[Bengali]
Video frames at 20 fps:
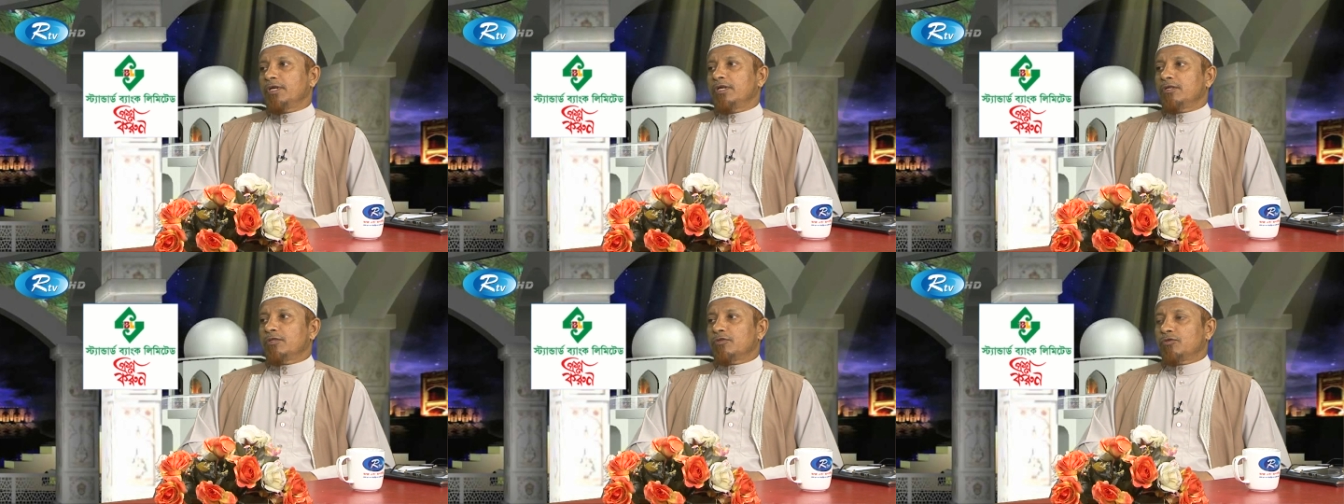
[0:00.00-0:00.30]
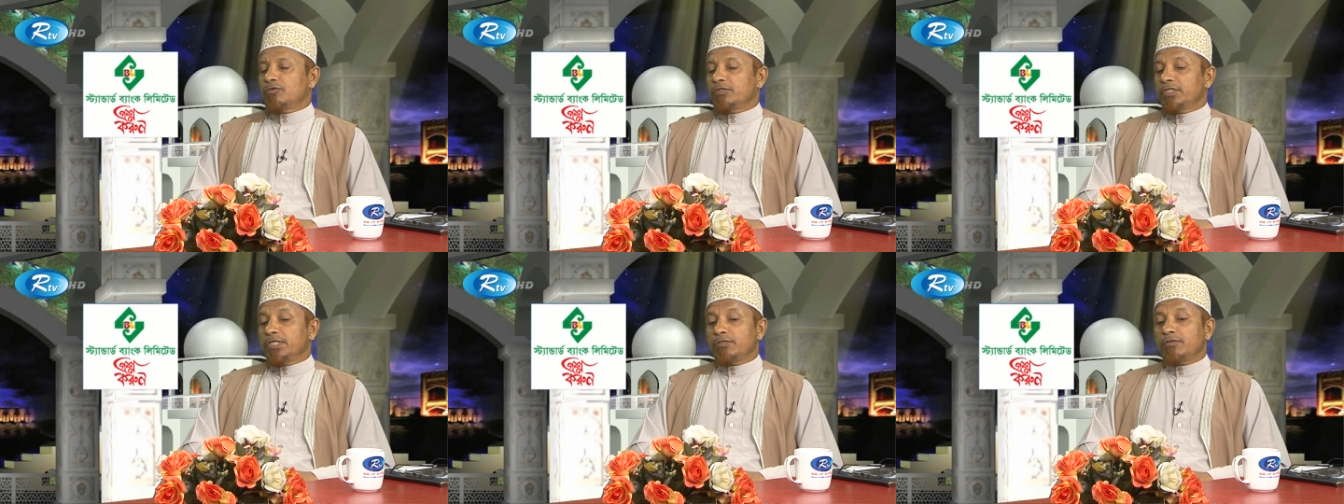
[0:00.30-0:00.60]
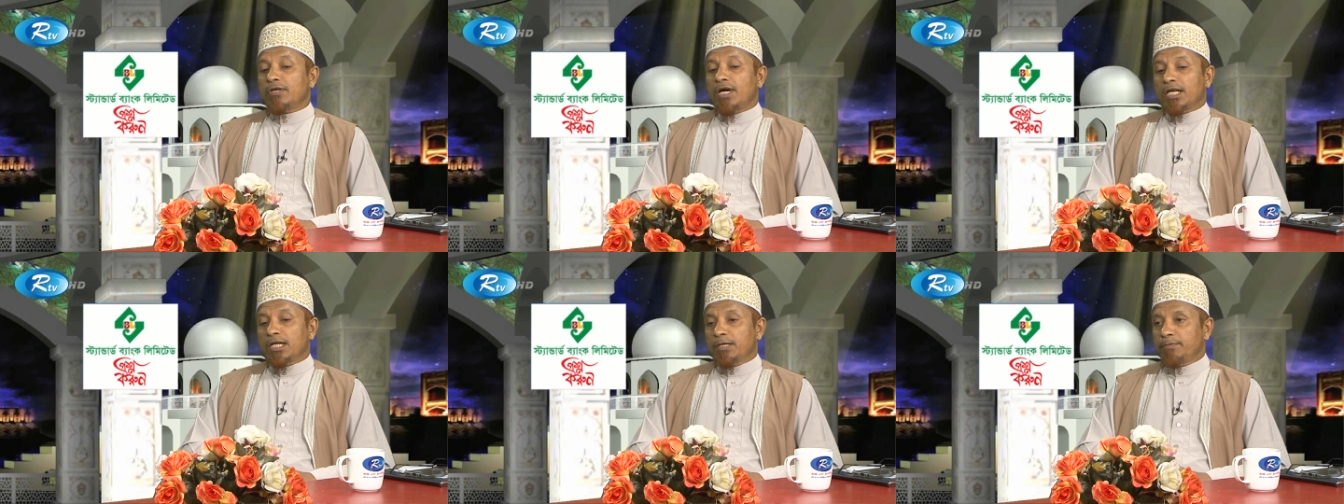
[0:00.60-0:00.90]
তো যেহেতু
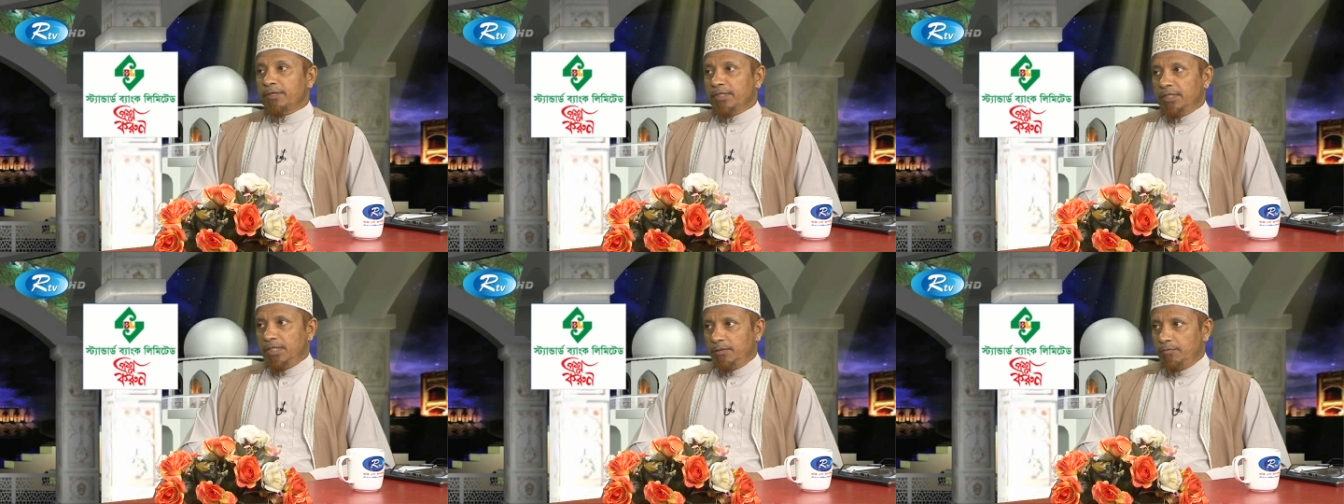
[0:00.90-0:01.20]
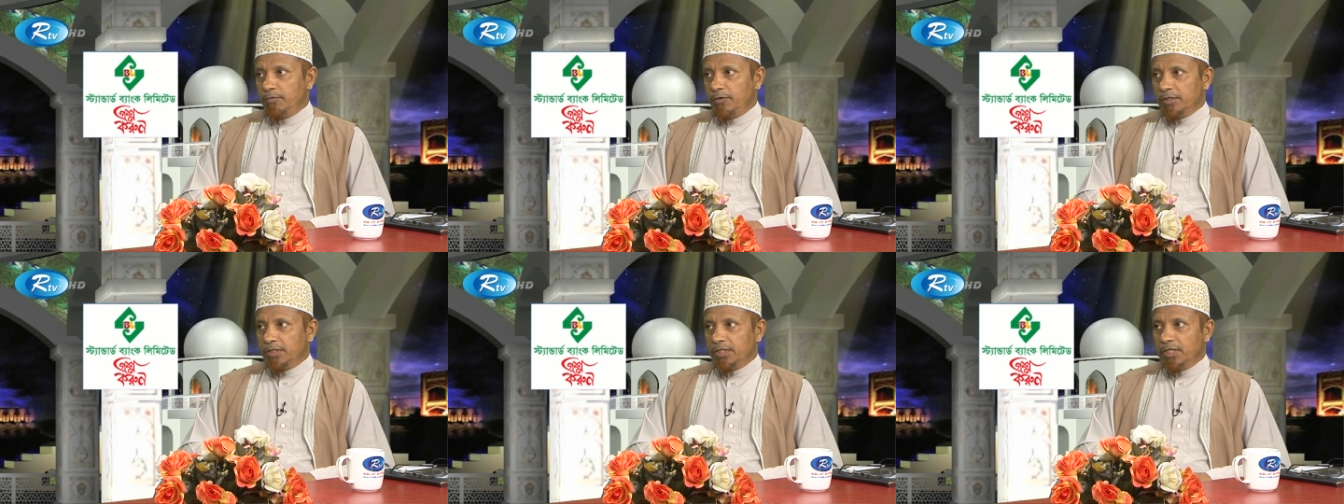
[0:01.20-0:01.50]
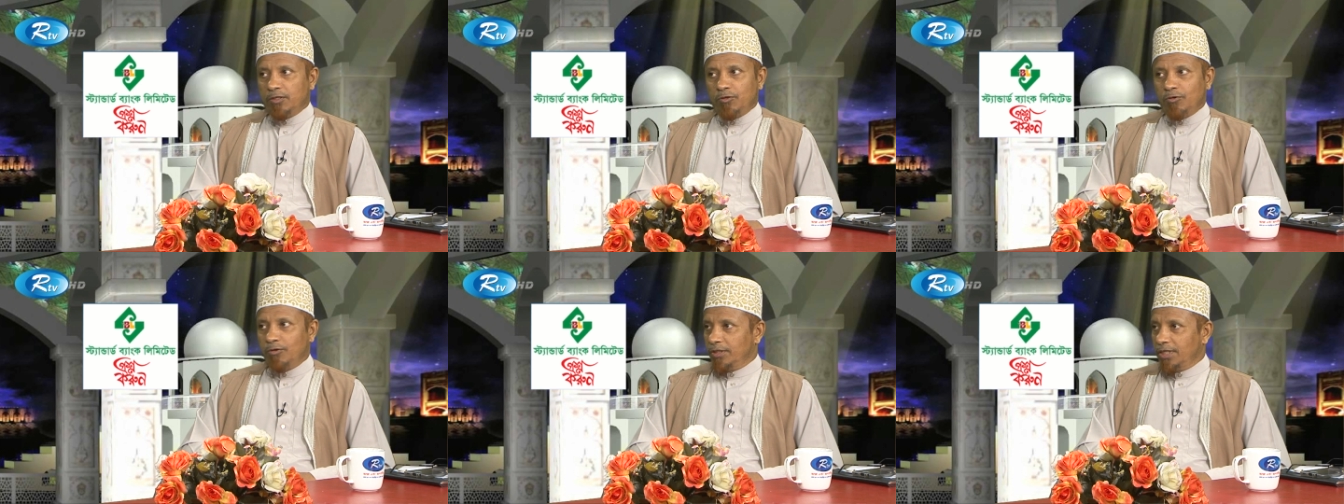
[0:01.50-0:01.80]
আরাফার দিন বলেছেন
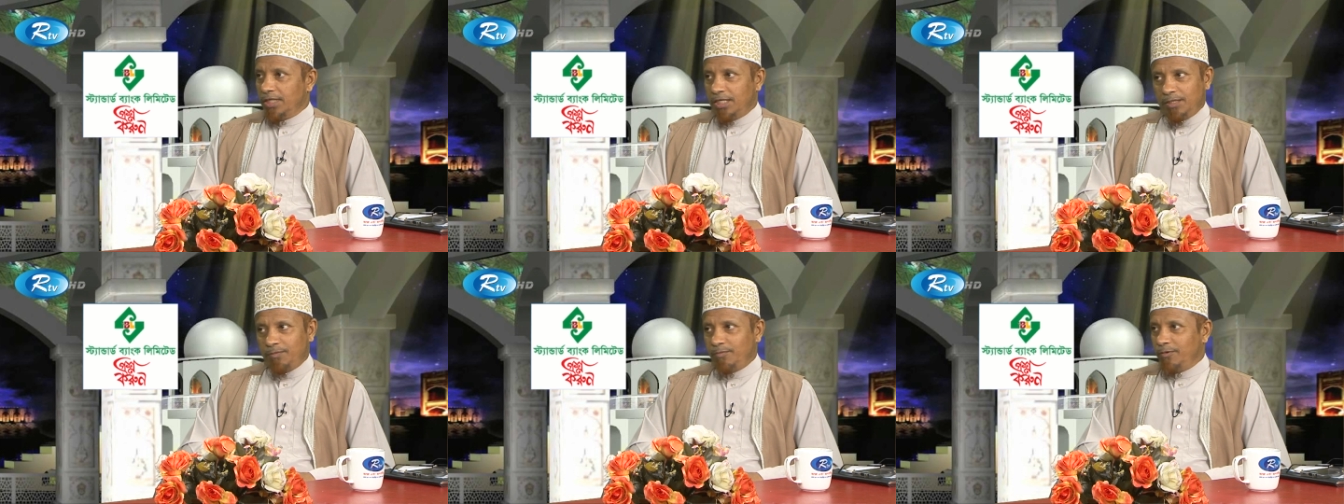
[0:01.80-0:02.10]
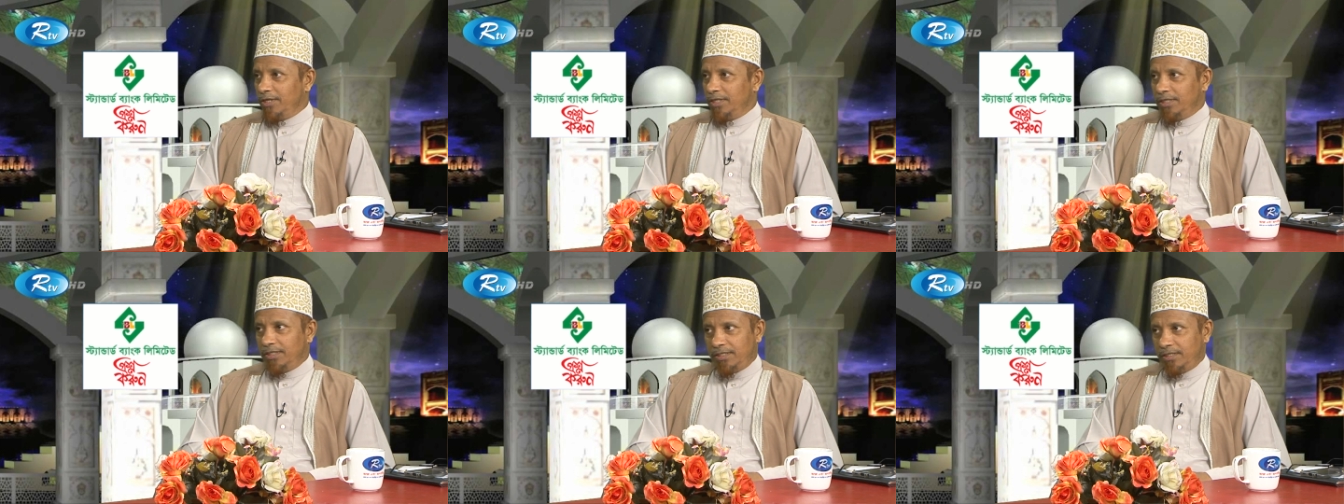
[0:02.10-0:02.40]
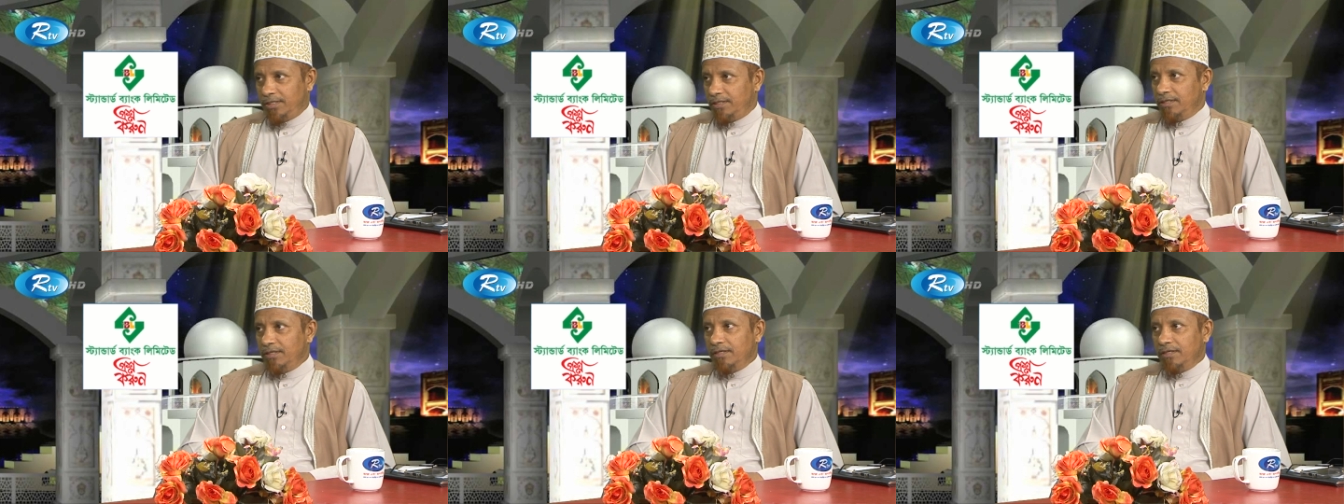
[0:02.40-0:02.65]
নয় তারিখ বলেননি